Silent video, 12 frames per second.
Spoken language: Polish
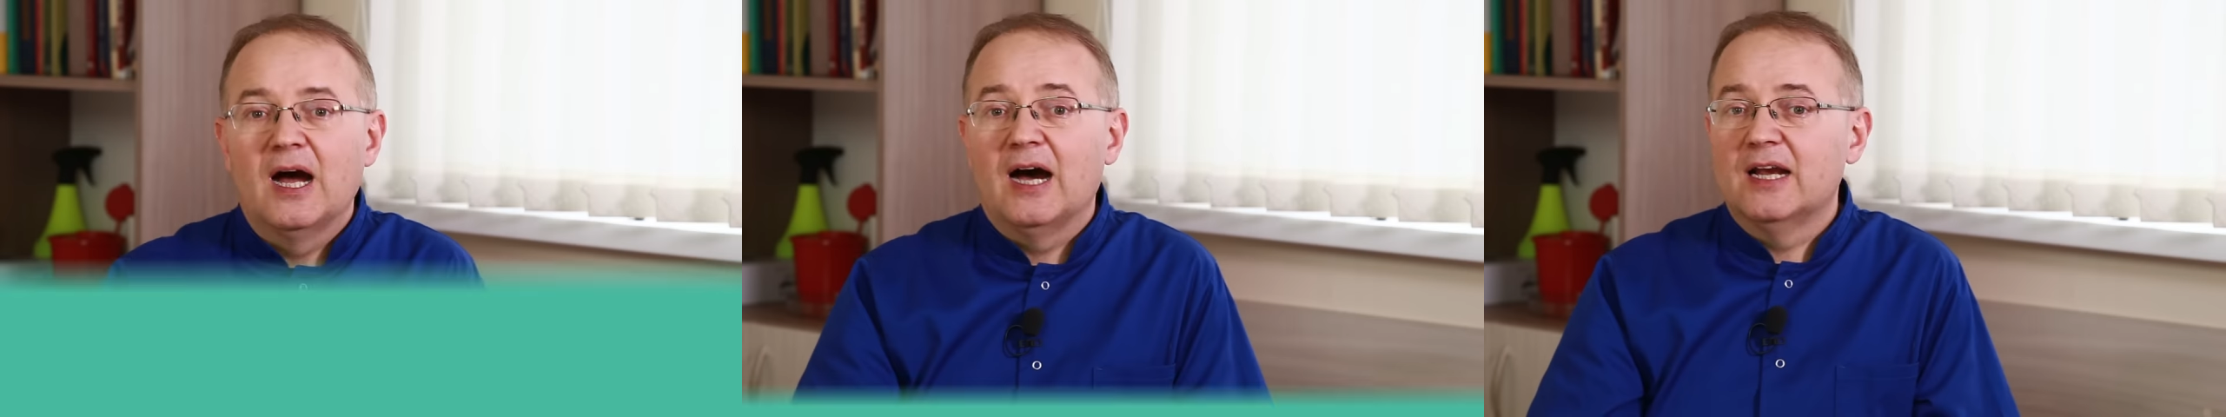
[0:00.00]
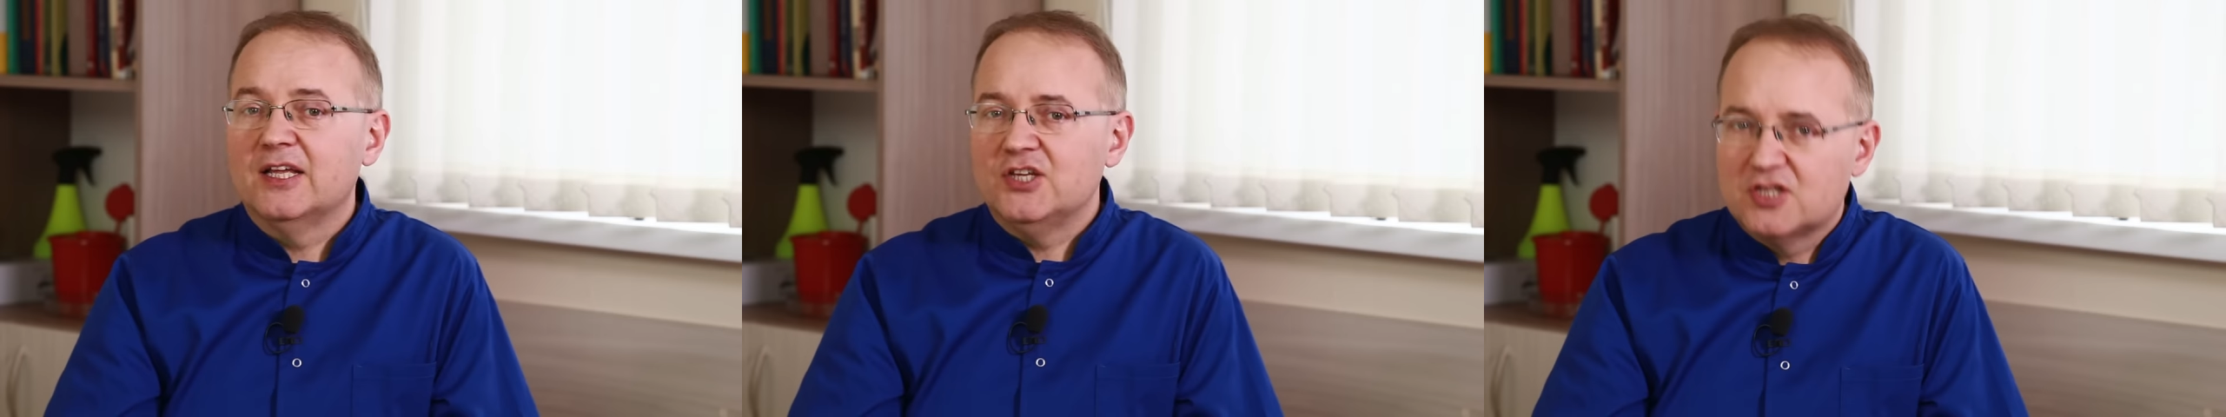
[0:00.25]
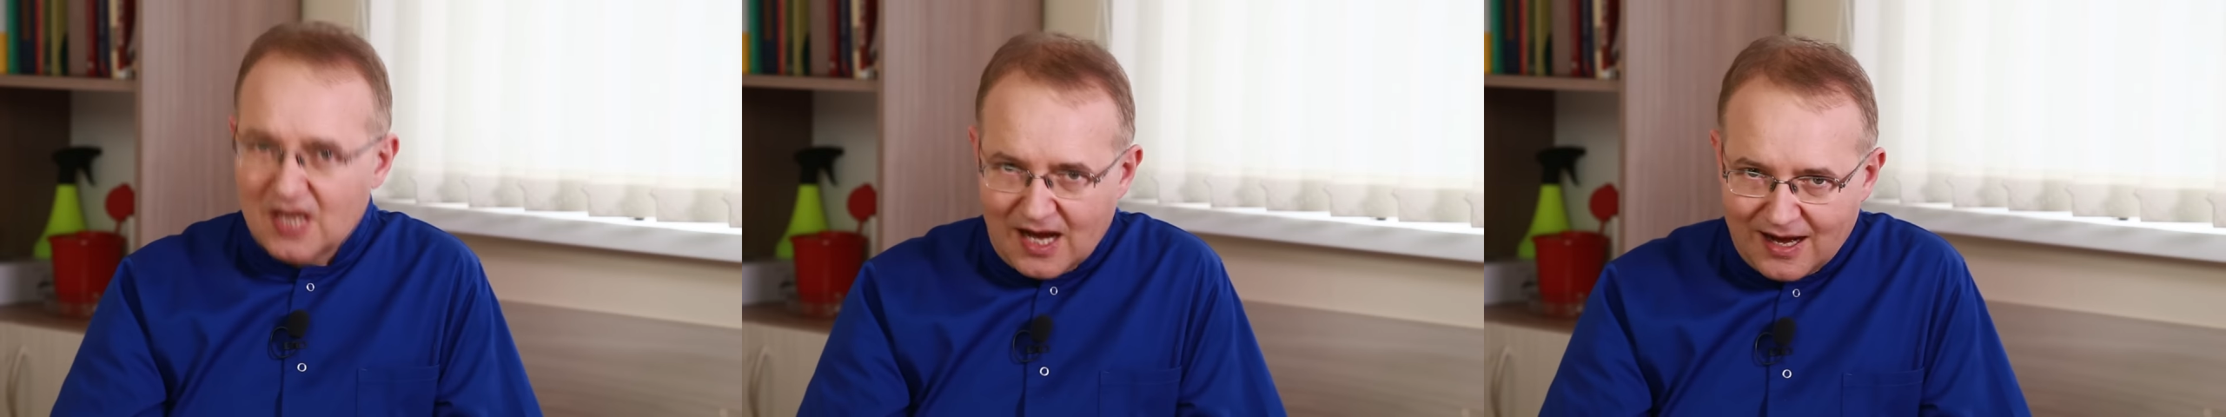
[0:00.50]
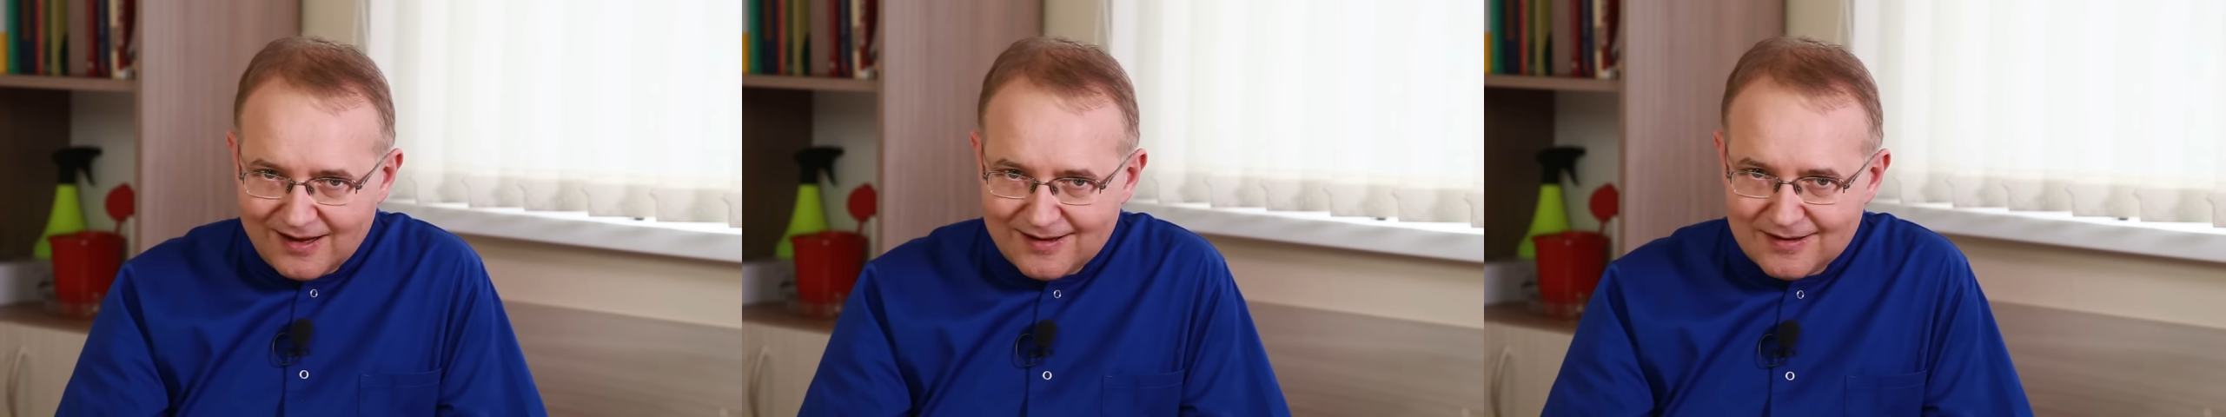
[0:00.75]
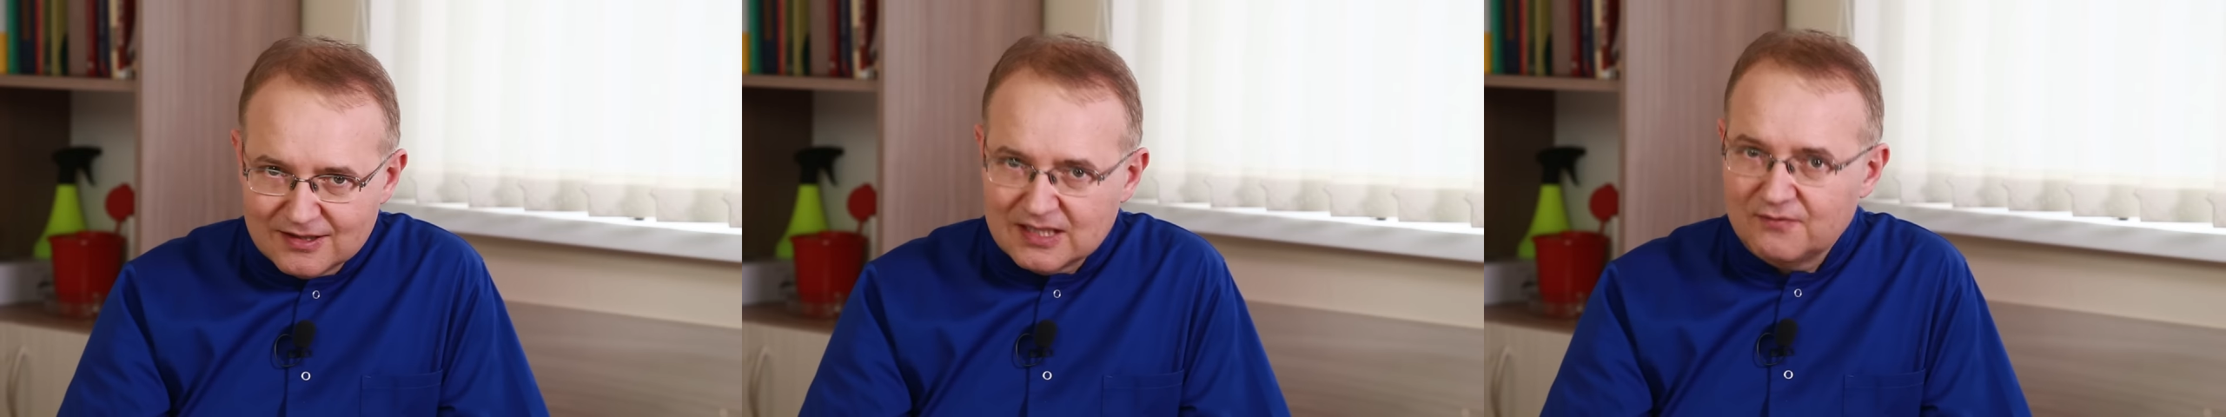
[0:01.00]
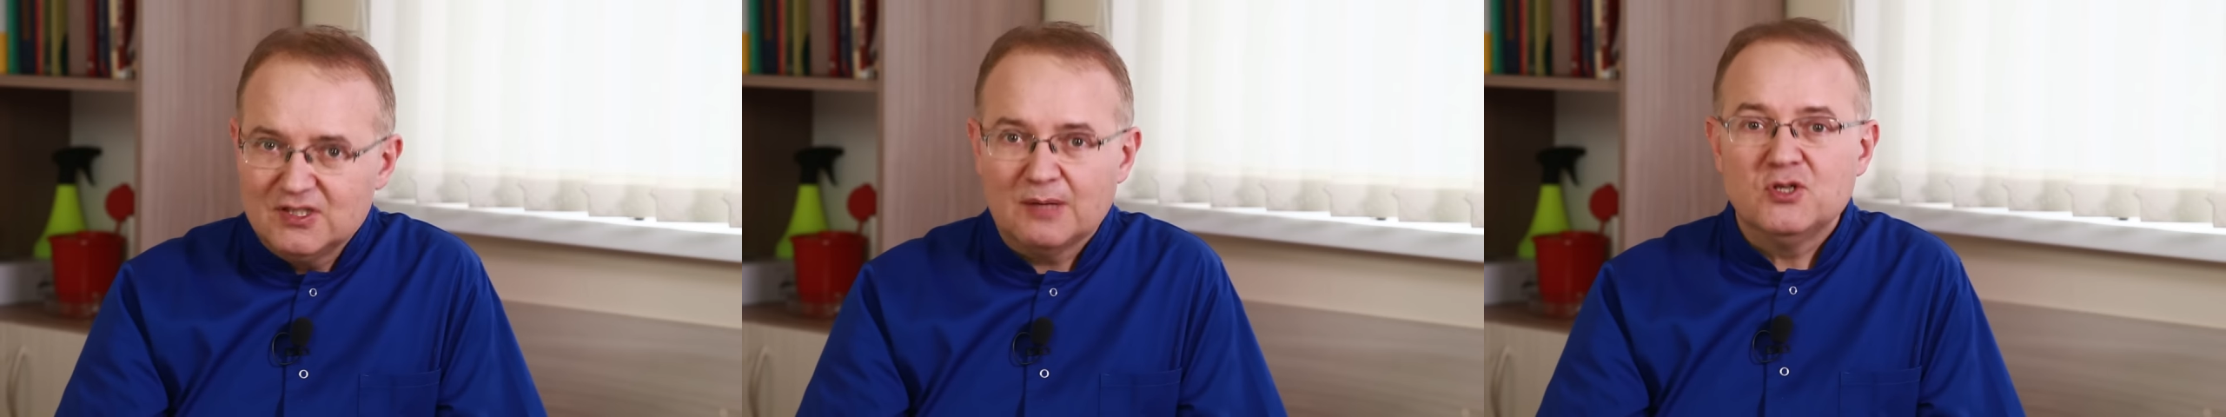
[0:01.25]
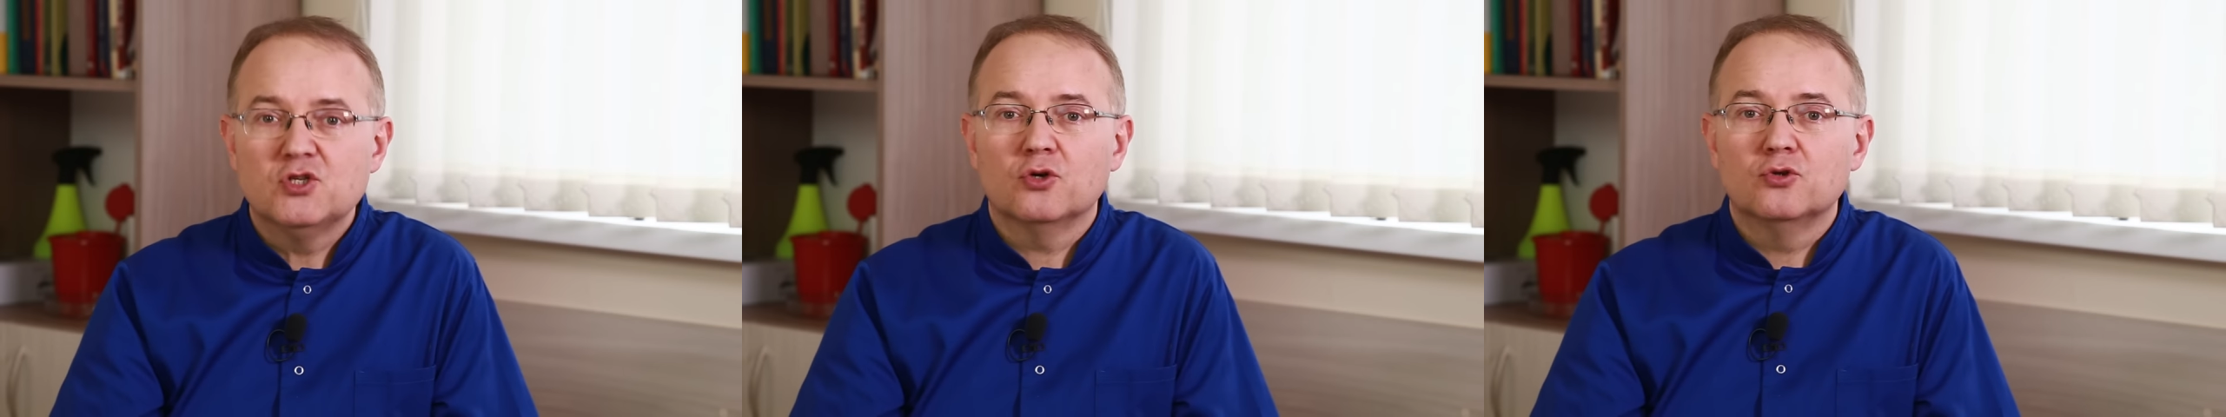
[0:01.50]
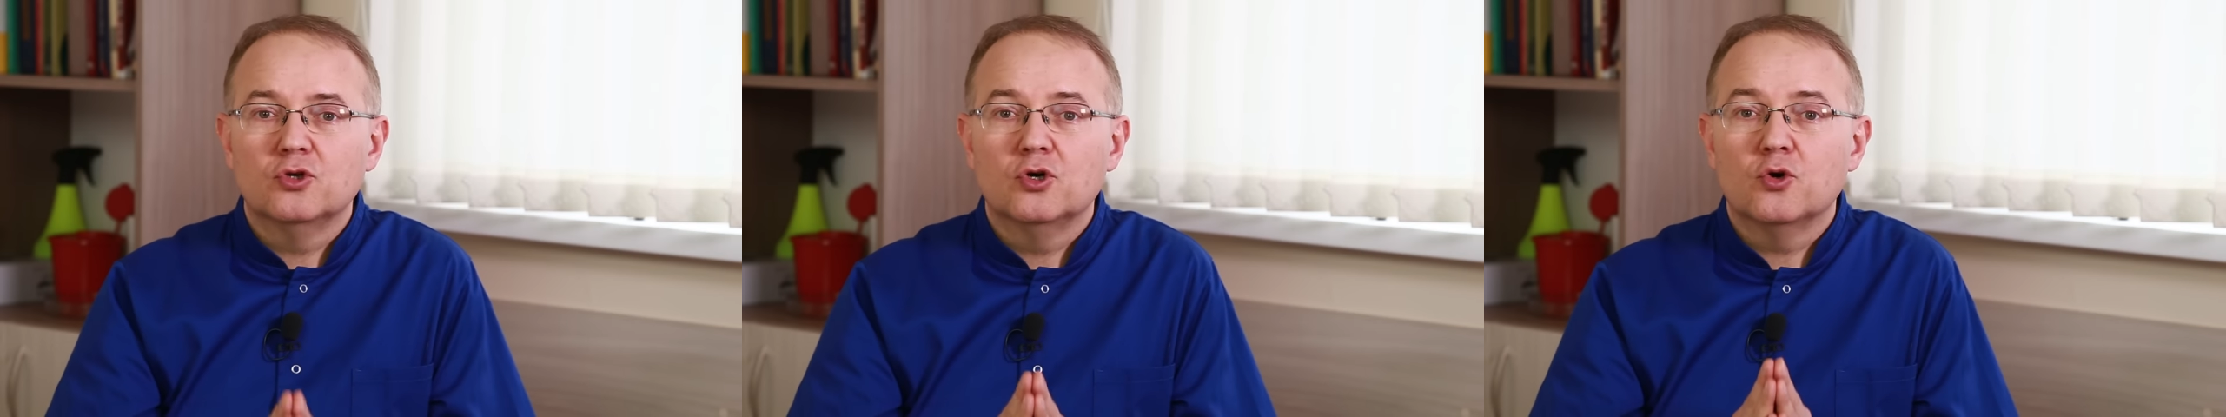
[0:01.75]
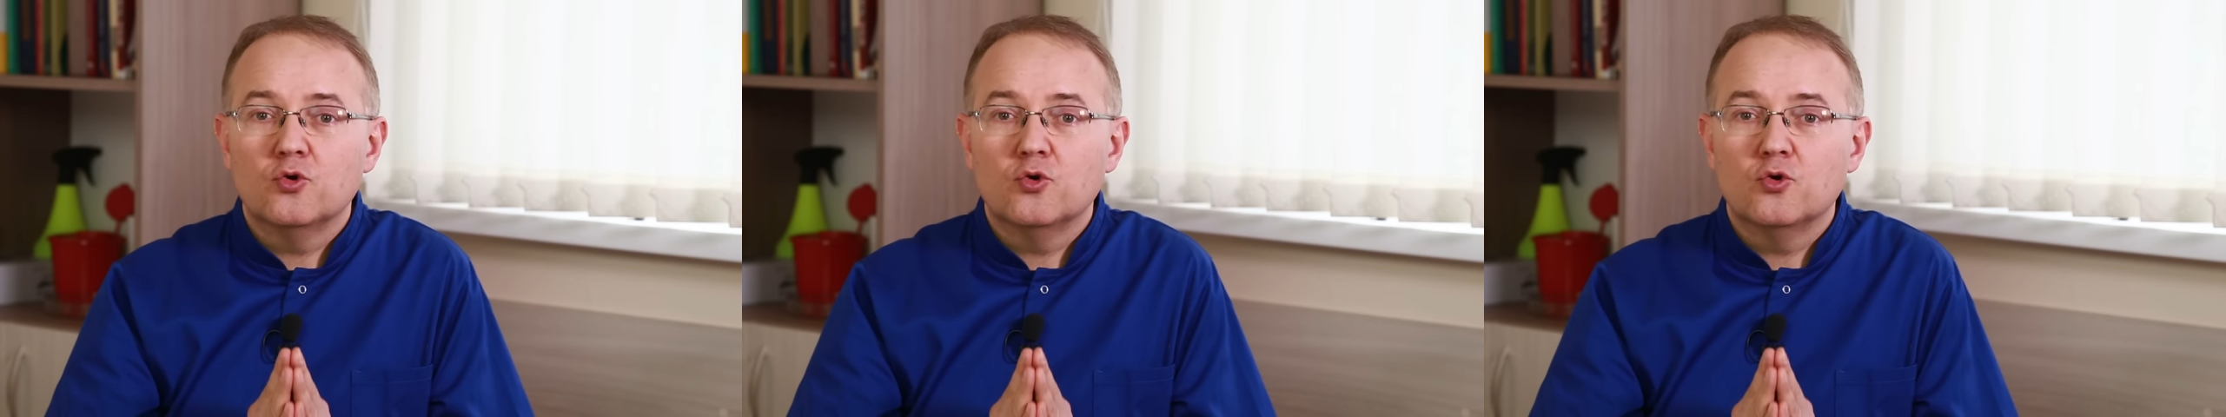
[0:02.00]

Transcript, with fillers: Ale i tak, nawet jak będzie on